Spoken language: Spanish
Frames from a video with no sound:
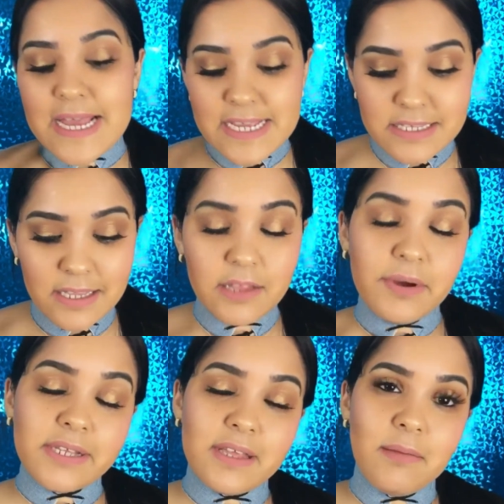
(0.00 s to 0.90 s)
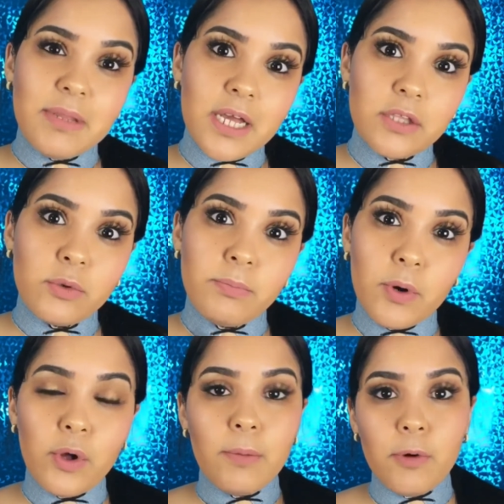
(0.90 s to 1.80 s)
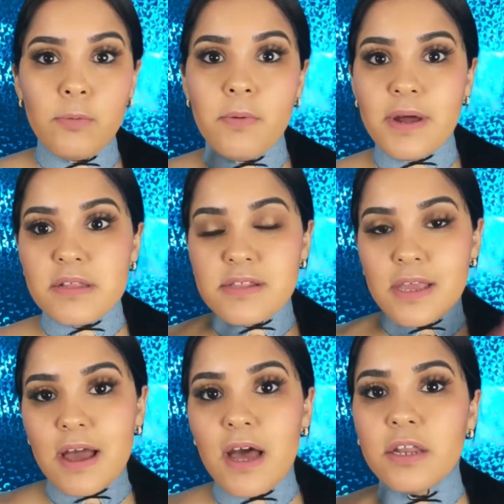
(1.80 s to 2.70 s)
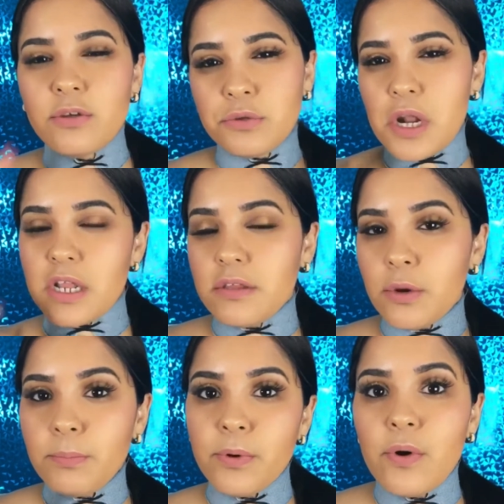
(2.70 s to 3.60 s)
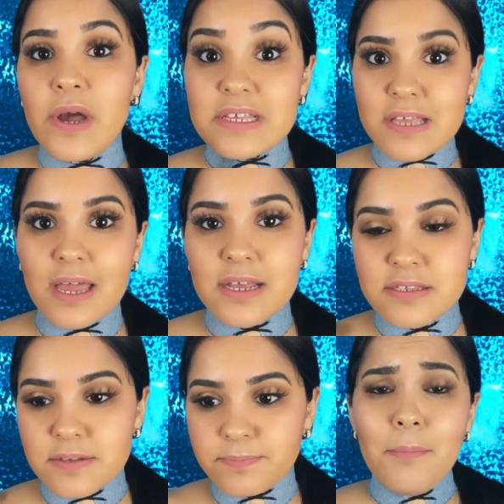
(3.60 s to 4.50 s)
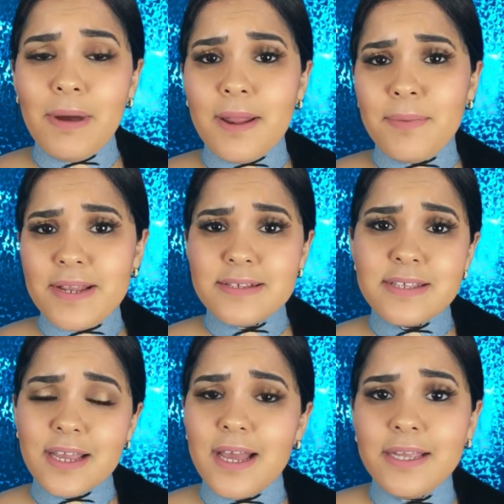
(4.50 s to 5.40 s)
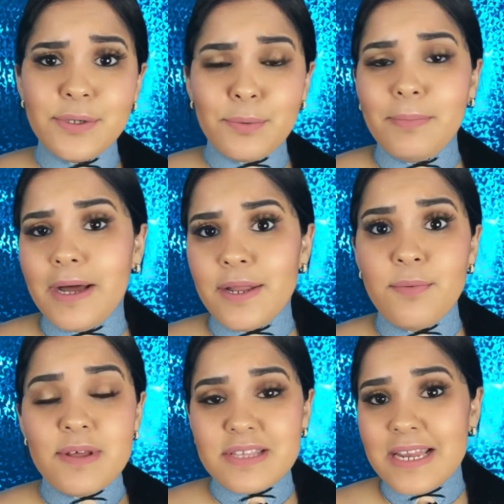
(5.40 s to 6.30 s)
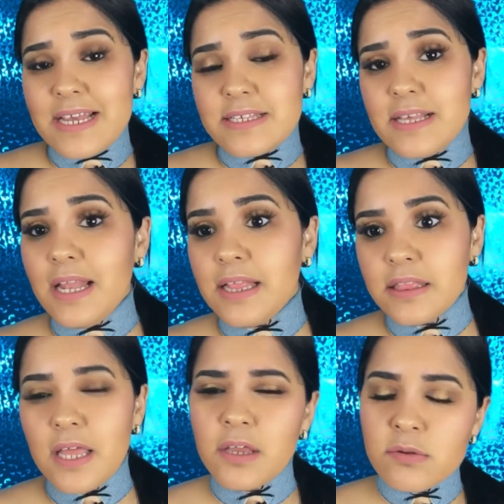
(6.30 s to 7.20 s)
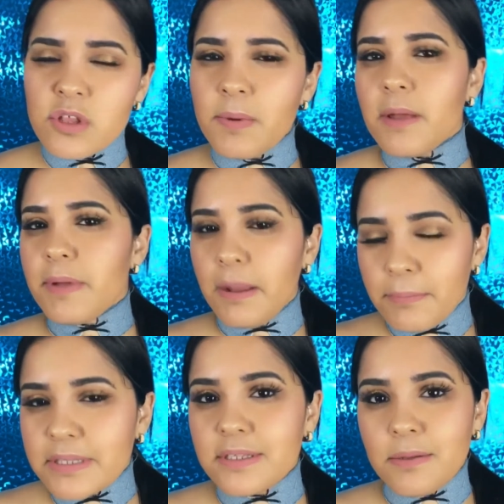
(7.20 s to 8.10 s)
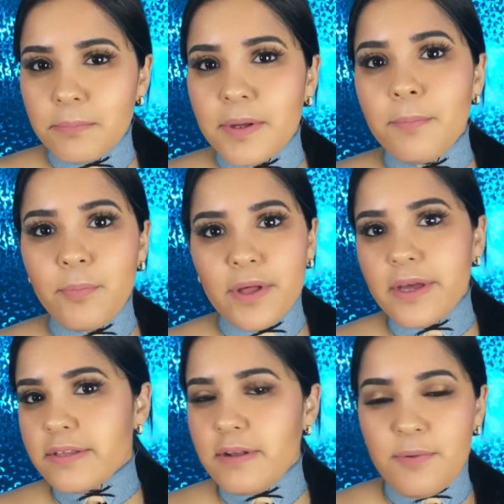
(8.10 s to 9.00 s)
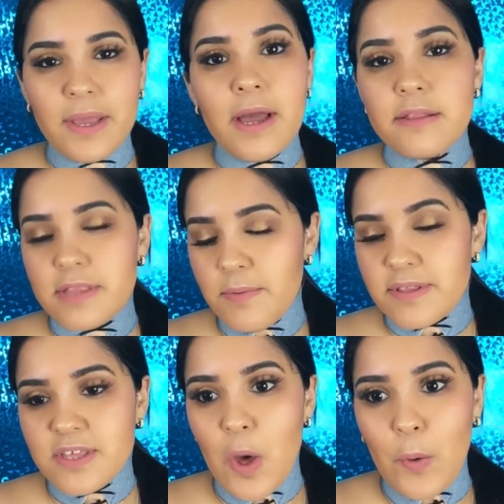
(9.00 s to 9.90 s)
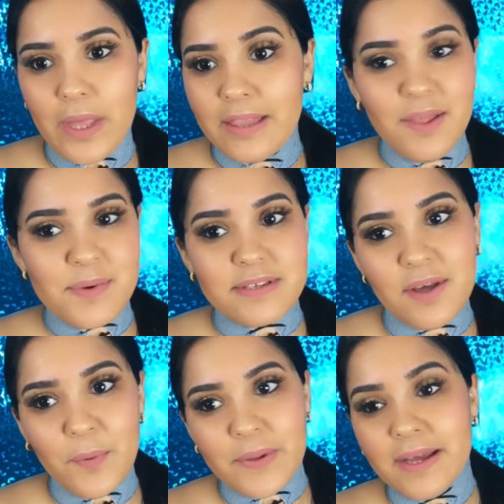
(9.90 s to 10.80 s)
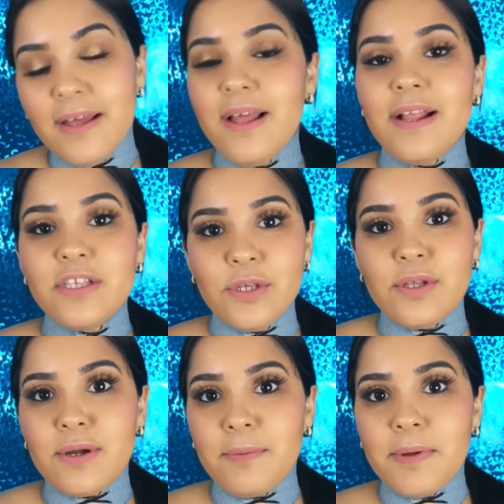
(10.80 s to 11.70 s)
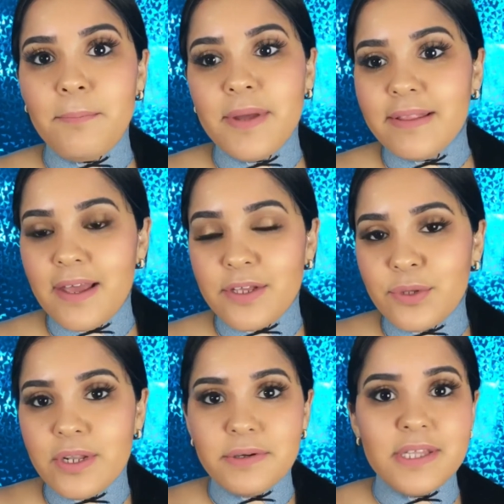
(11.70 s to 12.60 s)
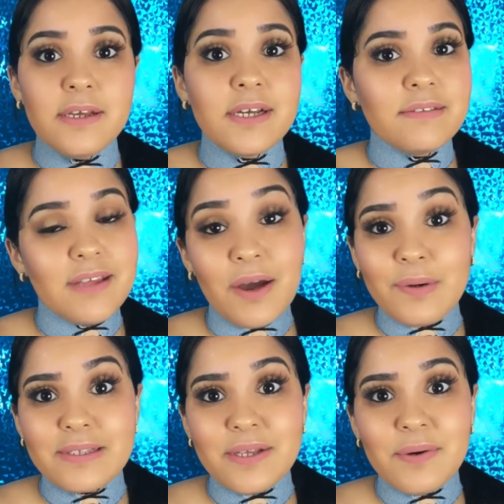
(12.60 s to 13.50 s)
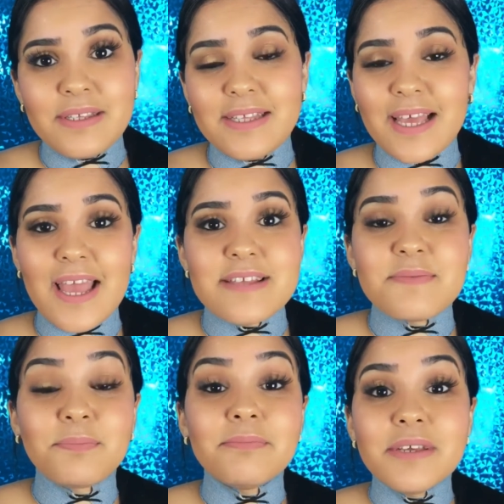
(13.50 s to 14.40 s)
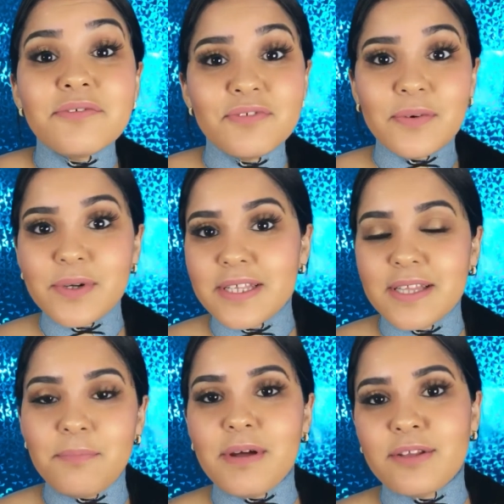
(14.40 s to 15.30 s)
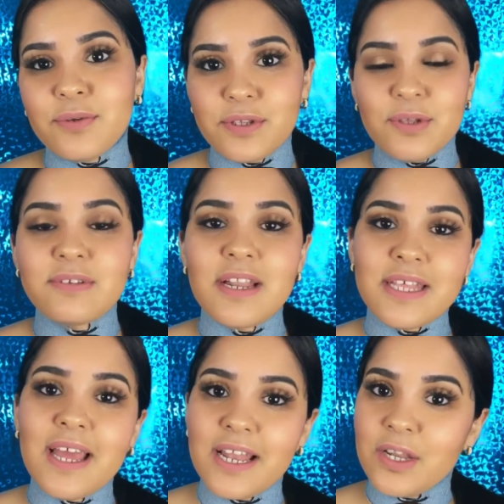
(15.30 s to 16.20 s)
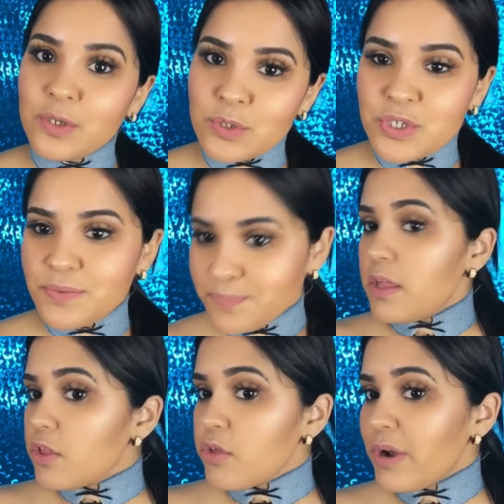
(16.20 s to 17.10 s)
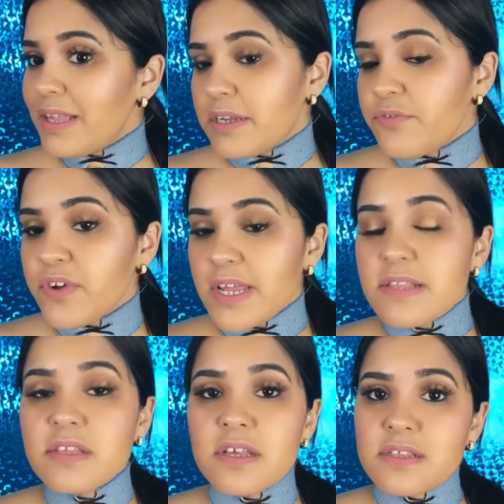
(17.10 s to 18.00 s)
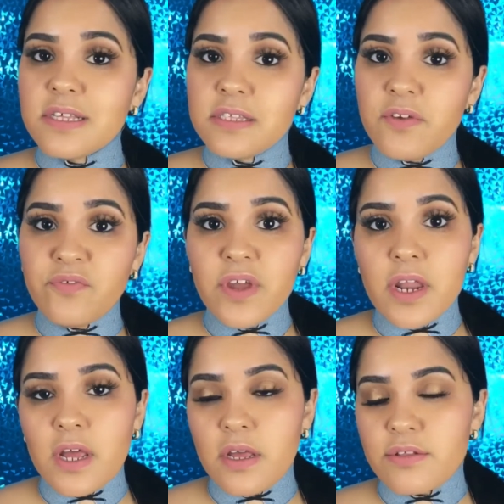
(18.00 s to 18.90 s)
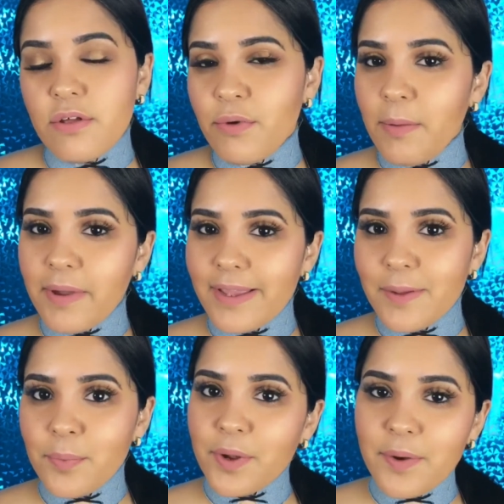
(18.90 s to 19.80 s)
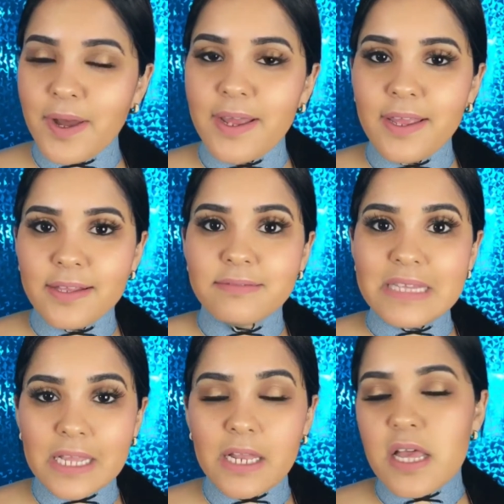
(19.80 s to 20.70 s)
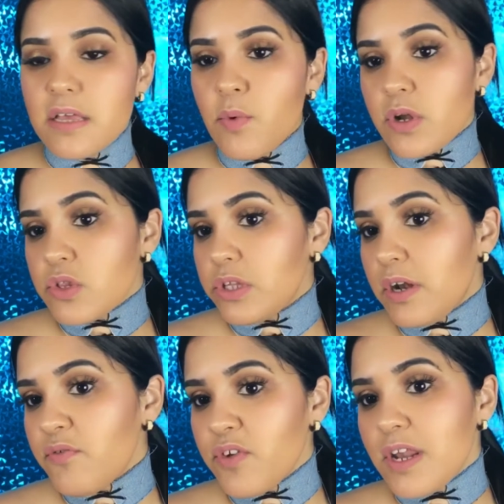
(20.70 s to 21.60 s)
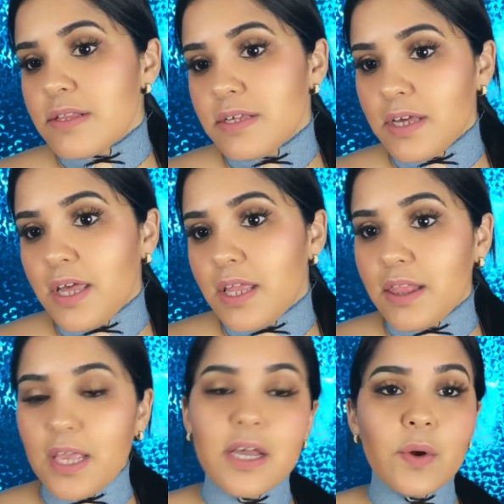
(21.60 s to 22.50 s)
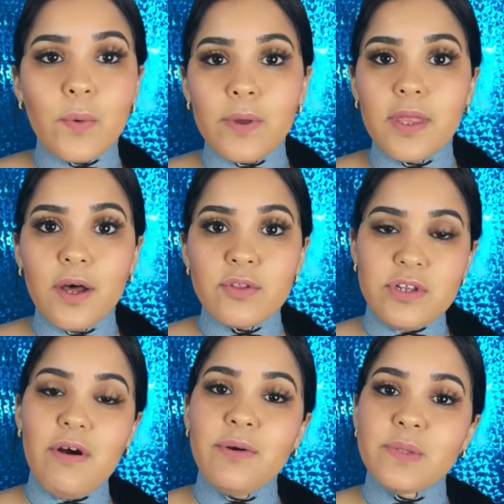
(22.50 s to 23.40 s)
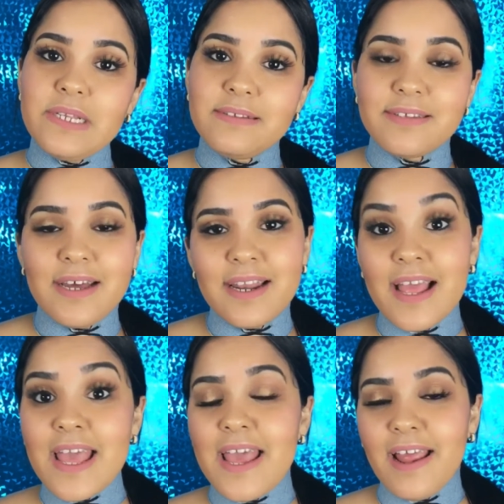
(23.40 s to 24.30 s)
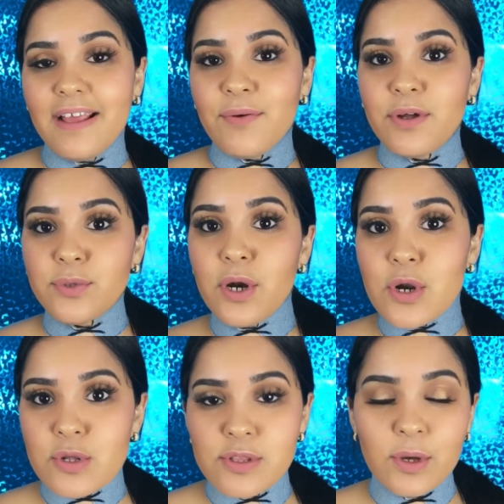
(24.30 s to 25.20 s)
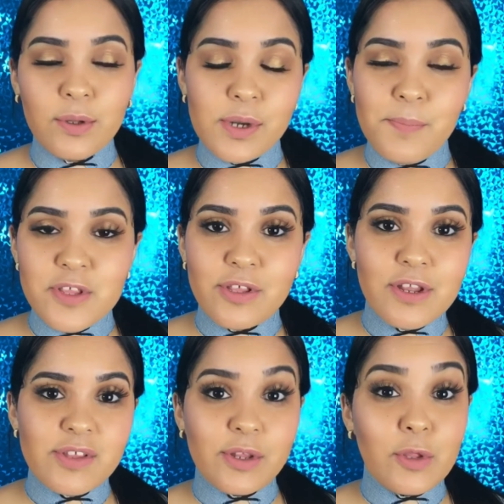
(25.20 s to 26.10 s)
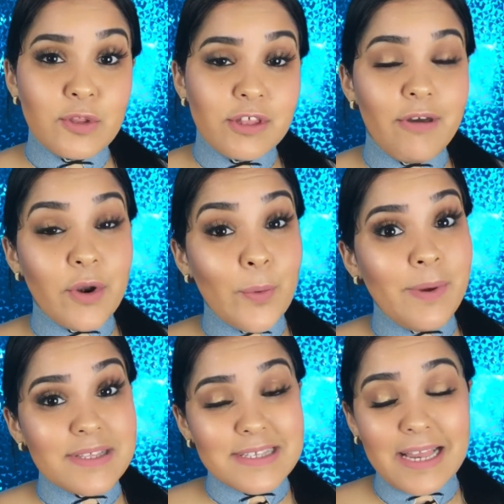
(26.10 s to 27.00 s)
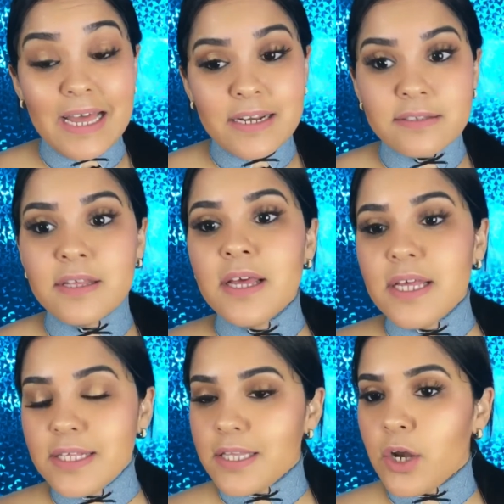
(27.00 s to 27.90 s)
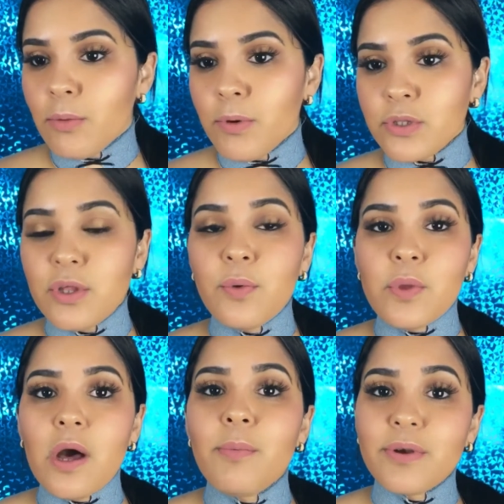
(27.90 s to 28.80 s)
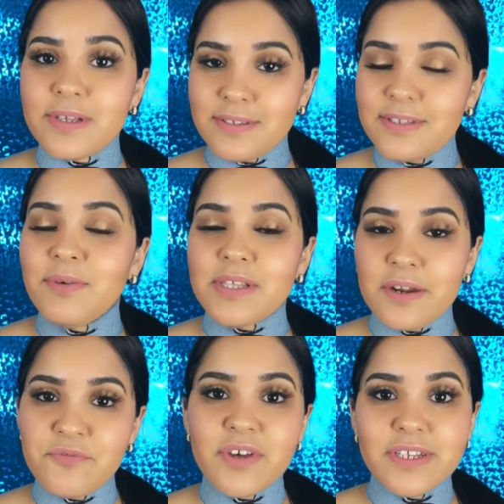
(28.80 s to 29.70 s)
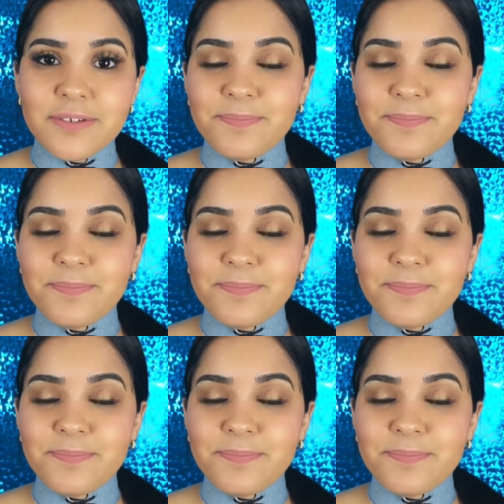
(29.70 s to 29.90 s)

Quizás deban estar aplicando un poco de polvo para sellar y contrarrestar un poco esa grasa. Para pieles secas y normales va a ser excelente, incluso para pieles mixtas también puede que les venga demasiado bien, demasiado bien. Yo tengo la piel mixta y estoy la verdad encantada con esta base, es mi favorita para sobre todo salidas en las noches. Sobre la transferencia, sí transfiere, hice una pequeña prueba en tela y bueno, sí transfiere, así que tengan cuidado si lo van a utilizar en cuanto al roce con otras personas, sobre todo si llevan ropas claras, tener un poquito de cuidado porque sí va a transferir.